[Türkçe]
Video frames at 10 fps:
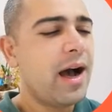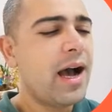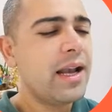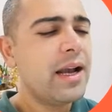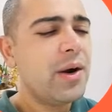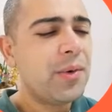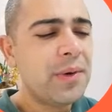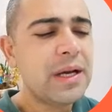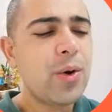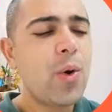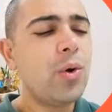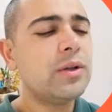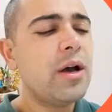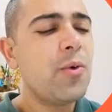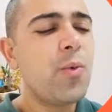I
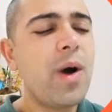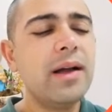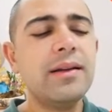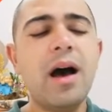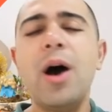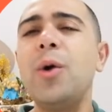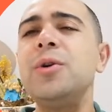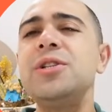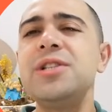recalled what our